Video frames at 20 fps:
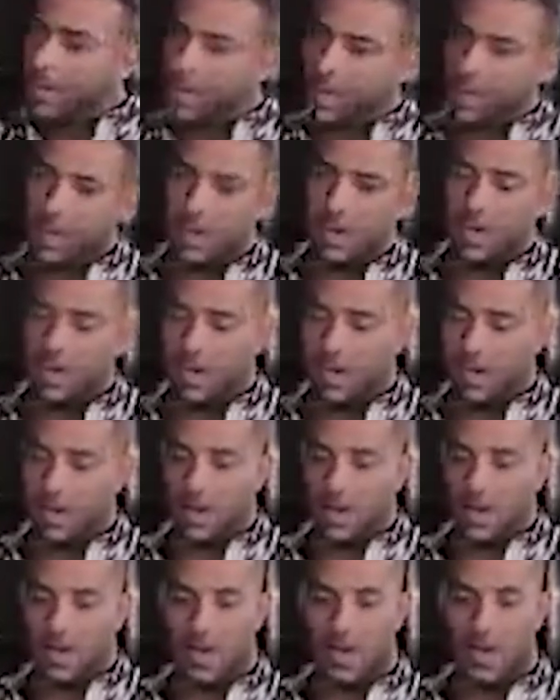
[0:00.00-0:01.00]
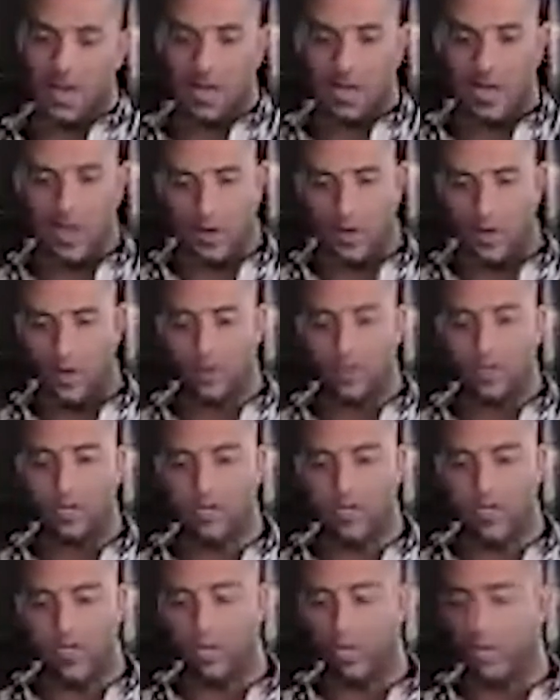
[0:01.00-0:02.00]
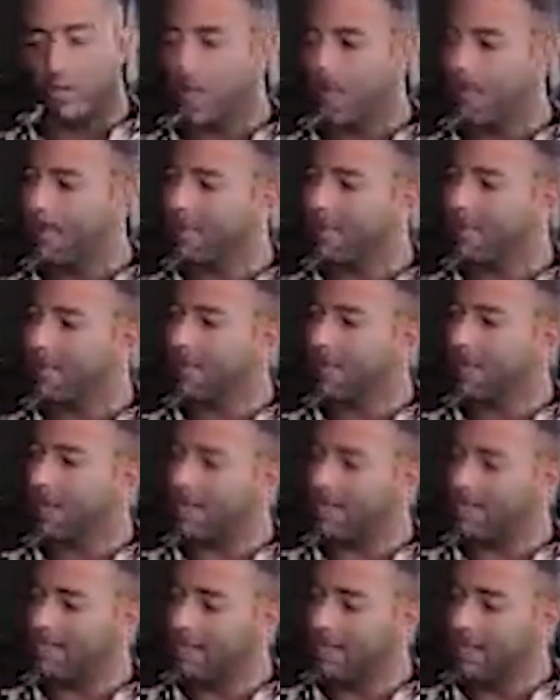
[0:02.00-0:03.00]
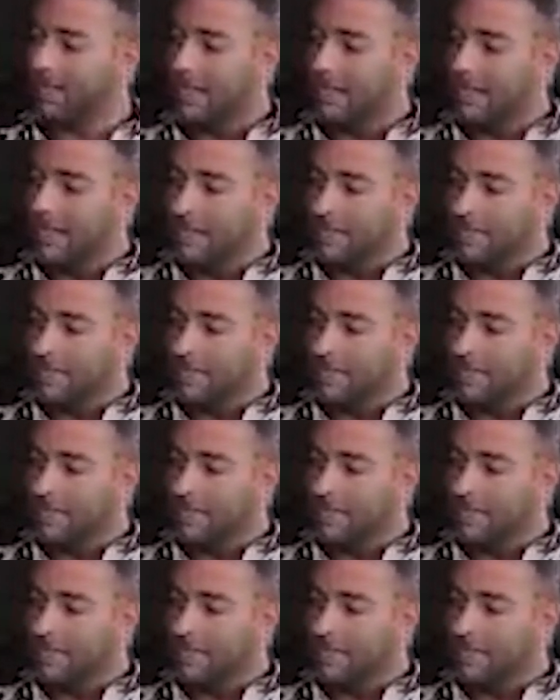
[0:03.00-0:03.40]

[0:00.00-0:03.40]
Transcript: ان ان ان, إن وجود تريزيجيه والمحمدي اكيد